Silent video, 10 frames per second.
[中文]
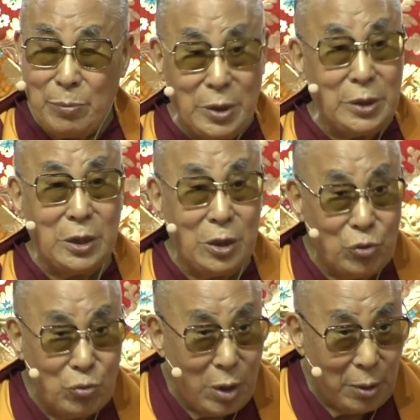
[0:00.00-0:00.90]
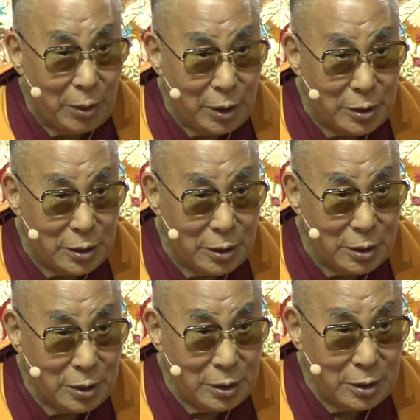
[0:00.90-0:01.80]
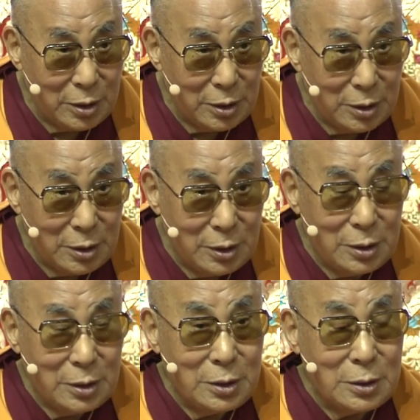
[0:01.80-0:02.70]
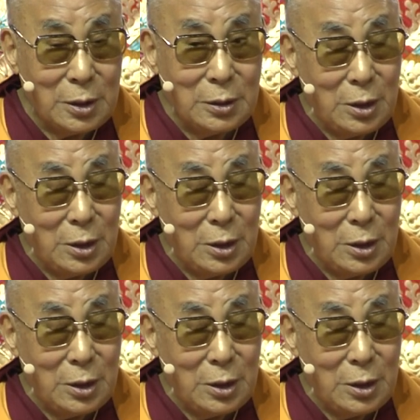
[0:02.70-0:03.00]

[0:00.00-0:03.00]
那如果，呃，